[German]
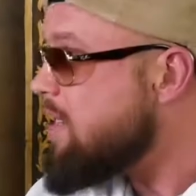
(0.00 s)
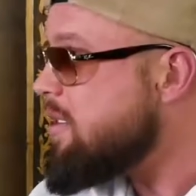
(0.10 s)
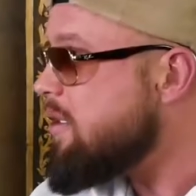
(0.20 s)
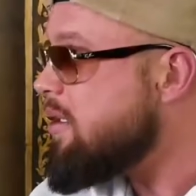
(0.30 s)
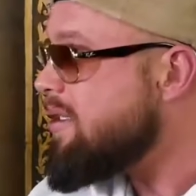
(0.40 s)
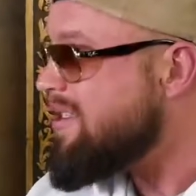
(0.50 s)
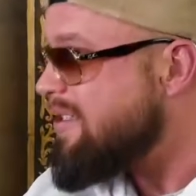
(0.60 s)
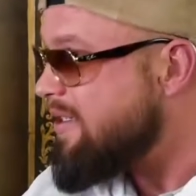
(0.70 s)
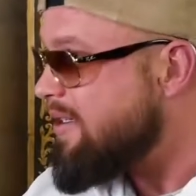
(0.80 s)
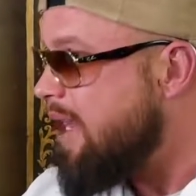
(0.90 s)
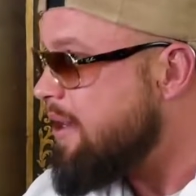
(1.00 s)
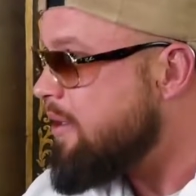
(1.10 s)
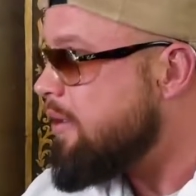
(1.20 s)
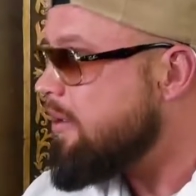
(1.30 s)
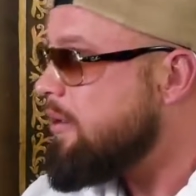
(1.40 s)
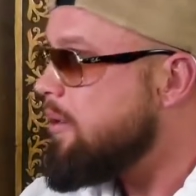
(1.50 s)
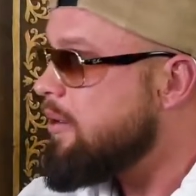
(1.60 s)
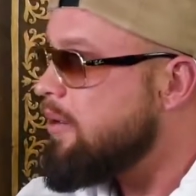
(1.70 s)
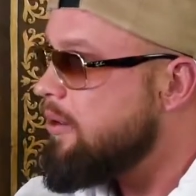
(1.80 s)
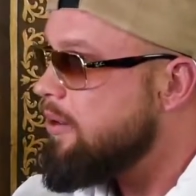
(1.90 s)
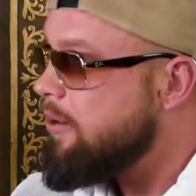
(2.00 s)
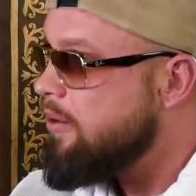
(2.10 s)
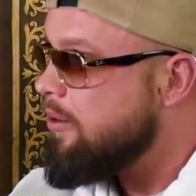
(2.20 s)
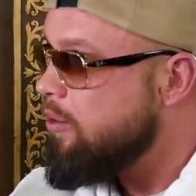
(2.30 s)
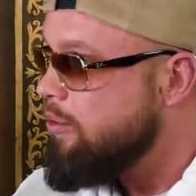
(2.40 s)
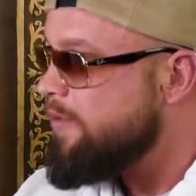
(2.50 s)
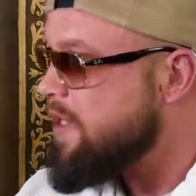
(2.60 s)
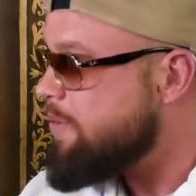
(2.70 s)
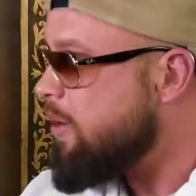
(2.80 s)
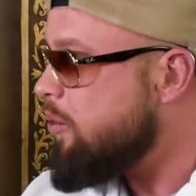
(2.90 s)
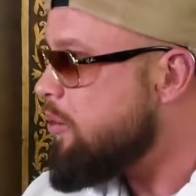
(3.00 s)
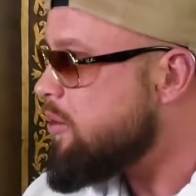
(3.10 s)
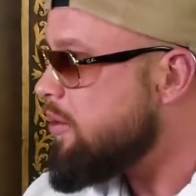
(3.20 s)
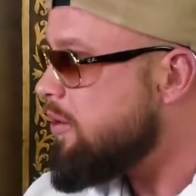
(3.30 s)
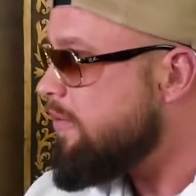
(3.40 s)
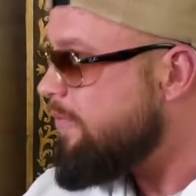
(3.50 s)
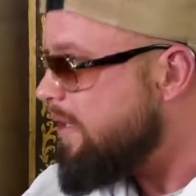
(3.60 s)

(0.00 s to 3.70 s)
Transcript: des Einzelnen ist dann unfassbar groß,